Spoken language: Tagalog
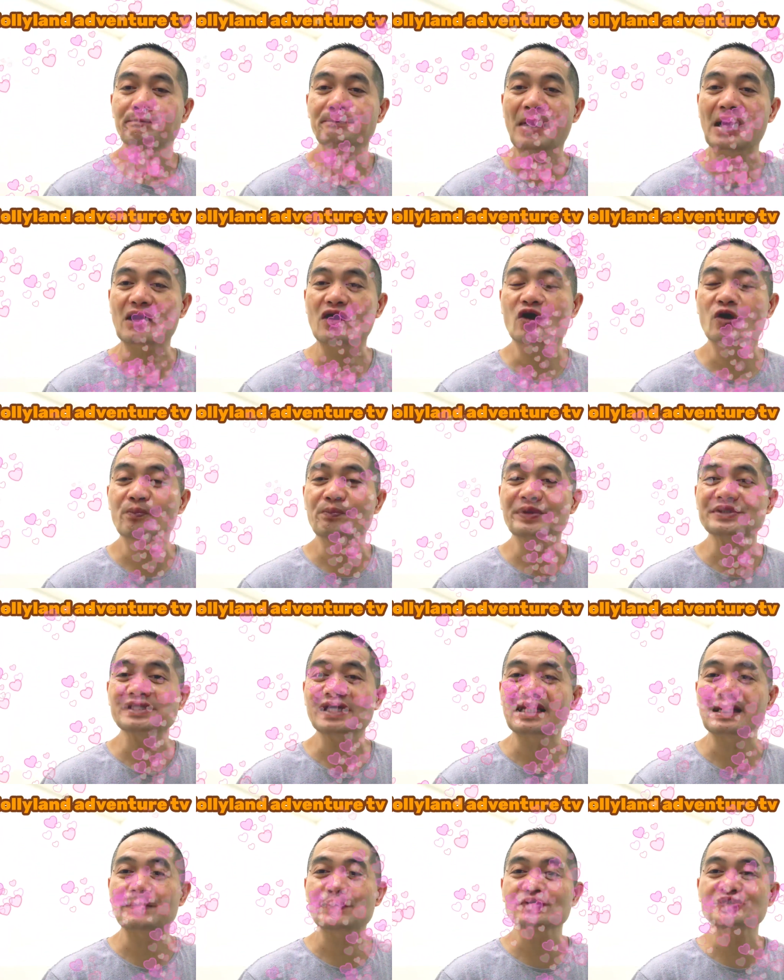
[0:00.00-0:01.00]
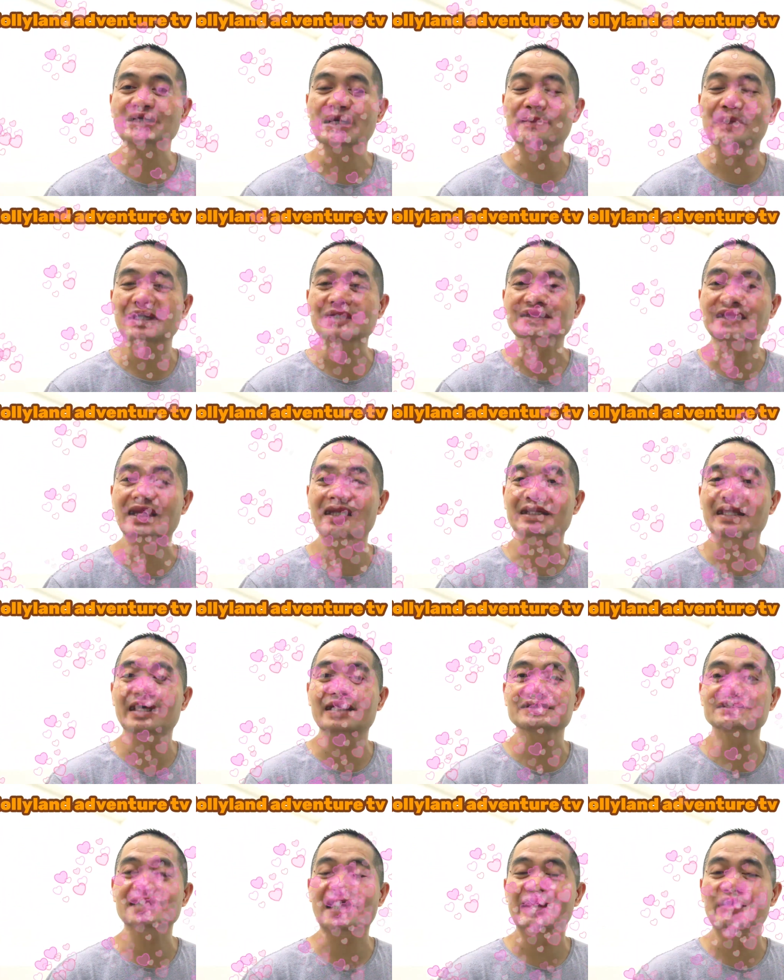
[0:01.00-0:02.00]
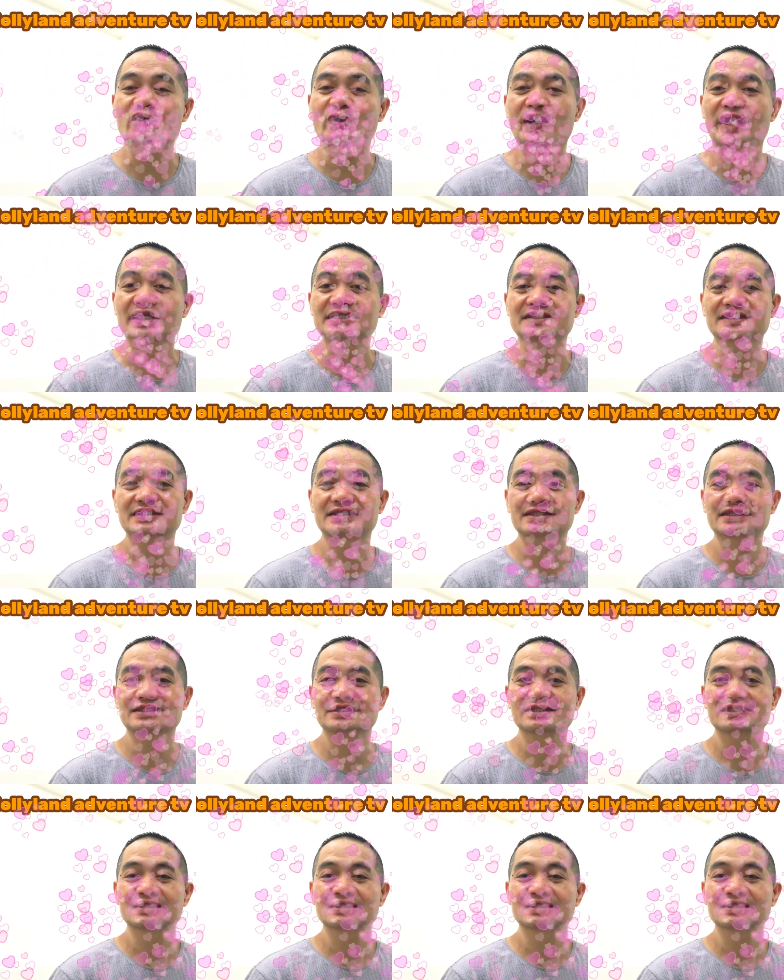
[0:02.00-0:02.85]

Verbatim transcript: mag-umpisa na po siya mag-training sa US.